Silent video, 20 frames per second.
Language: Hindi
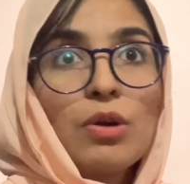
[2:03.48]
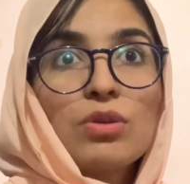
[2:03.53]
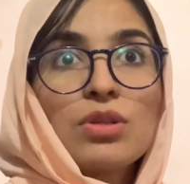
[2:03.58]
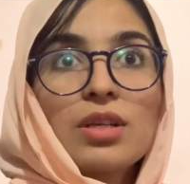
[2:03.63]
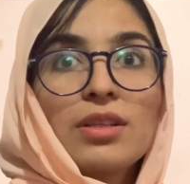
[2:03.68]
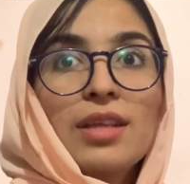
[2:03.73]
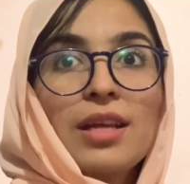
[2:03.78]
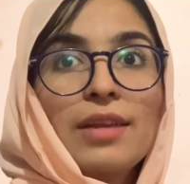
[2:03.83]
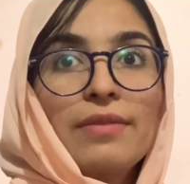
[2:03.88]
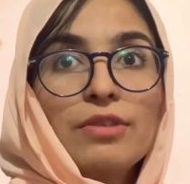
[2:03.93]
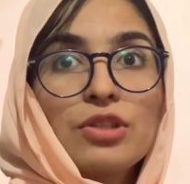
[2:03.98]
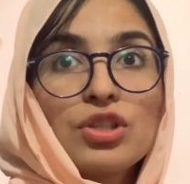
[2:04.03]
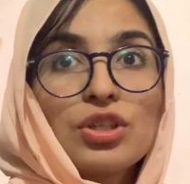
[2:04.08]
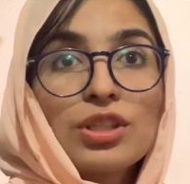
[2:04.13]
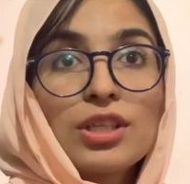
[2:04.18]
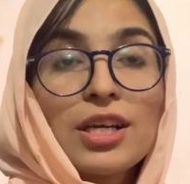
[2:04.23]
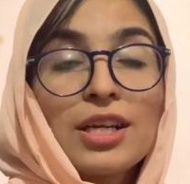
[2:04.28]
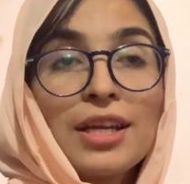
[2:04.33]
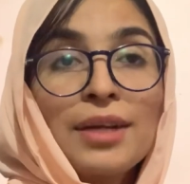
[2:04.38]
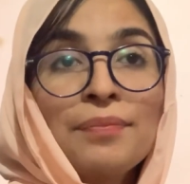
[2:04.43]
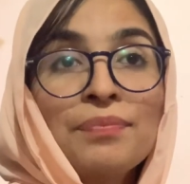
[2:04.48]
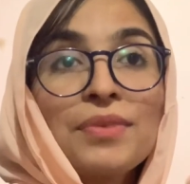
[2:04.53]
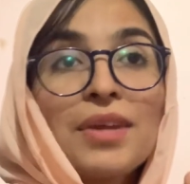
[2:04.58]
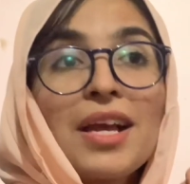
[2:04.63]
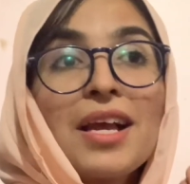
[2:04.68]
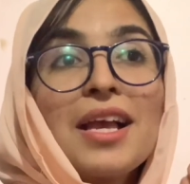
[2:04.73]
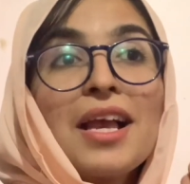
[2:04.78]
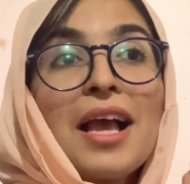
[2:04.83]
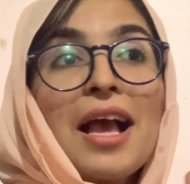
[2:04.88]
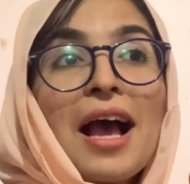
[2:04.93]
हो सकता है रिविजन करें
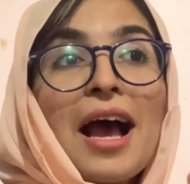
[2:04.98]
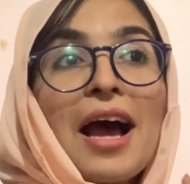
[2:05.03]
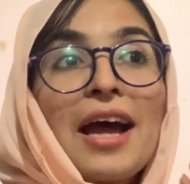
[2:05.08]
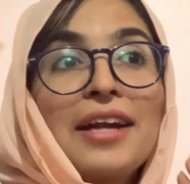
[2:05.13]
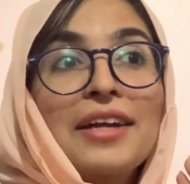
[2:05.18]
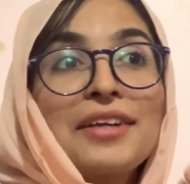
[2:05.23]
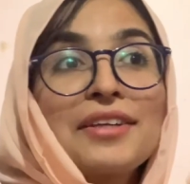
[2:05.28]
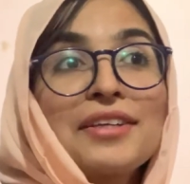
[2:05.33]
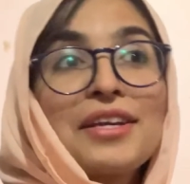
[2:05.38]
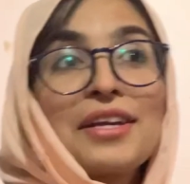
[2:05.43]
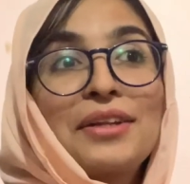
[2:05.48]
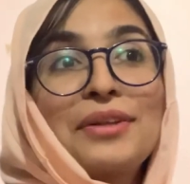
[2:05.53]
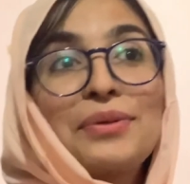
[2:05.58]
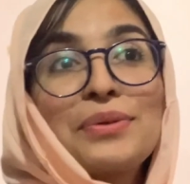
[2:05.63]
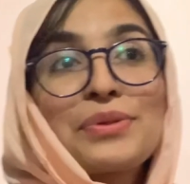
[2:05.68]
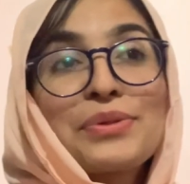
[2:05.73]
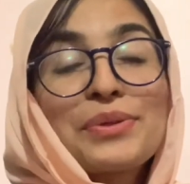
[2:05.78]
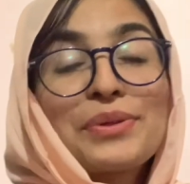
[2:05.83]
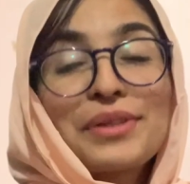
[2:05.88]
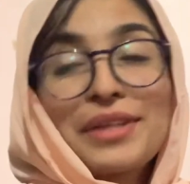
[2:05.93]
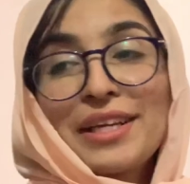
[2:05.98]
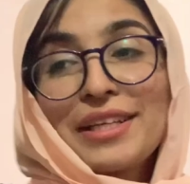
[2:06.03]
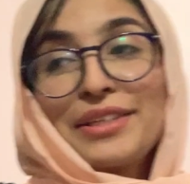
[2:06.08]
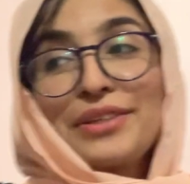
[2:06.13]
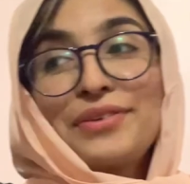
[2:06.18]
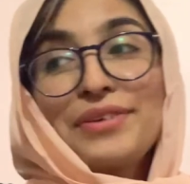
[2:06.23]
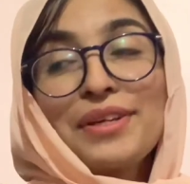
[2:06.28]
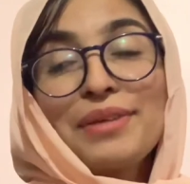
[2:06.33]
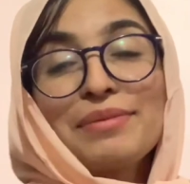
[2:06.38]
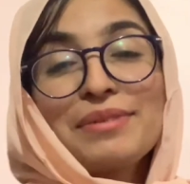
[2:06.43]
एंड ये न्यूज़ सुन के
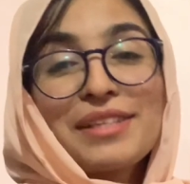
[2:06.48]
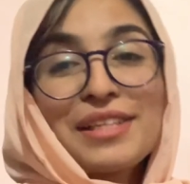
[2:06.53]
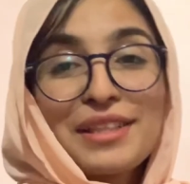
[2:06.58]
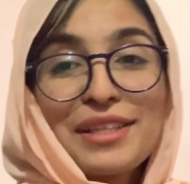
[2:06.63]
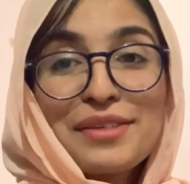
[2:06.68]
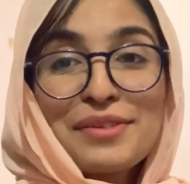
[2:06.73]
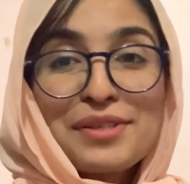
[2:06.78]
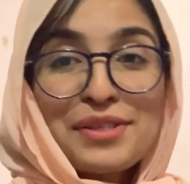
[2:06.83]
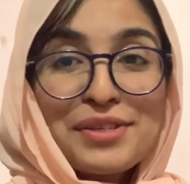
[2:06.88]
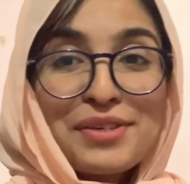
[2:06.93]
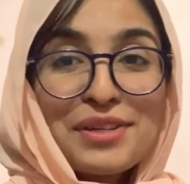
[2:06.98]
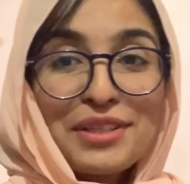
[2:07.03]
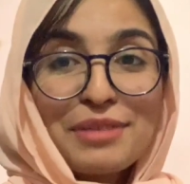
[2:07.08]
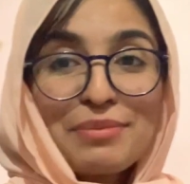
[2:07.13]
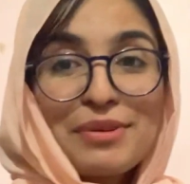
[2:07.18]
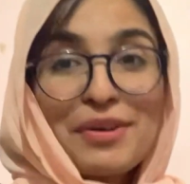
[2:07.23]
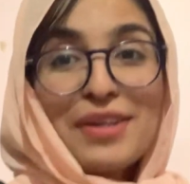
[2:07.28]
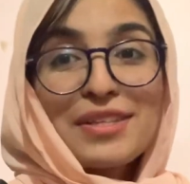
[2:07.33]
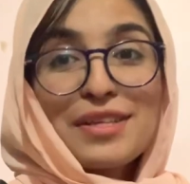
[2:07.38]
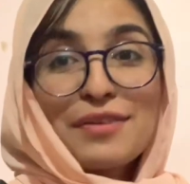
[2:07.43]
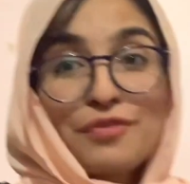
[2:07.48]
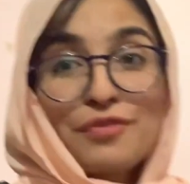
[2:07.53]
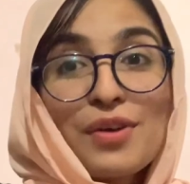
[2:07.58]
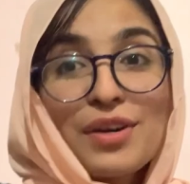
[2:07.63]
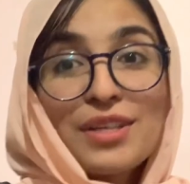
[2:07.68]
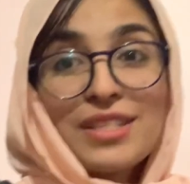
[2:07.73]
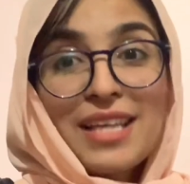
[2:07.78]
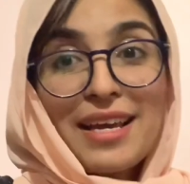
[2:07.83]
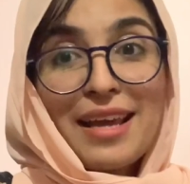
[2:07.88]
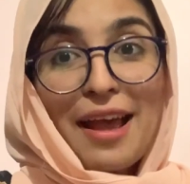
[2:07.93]
लिटरली मुझे इतनी खुशी होती है बिकॉज
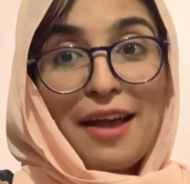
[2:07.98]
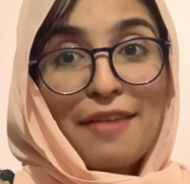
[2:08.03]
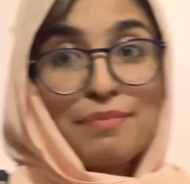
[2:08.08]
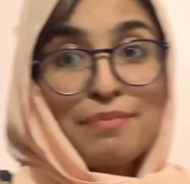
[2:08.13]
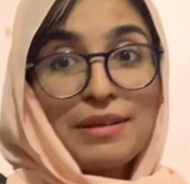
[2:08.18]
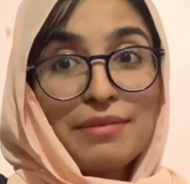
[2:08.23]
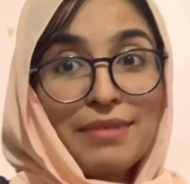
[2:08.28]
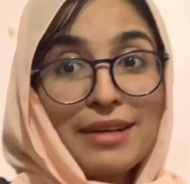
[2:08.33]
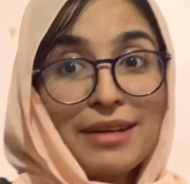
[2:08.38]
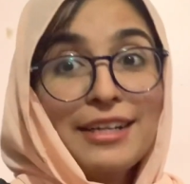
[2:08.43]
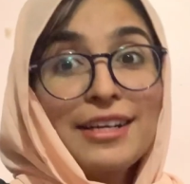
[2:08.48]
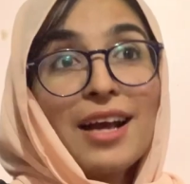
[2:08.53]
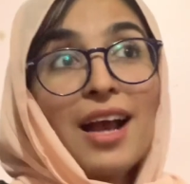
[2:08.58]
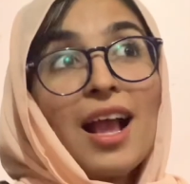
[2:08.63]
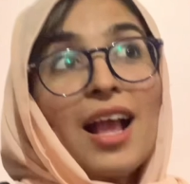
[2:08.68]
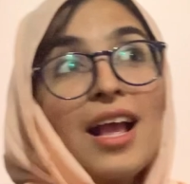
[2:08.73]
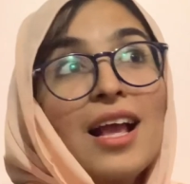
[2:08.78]
ऑफकोर्स आई हैव बी मेट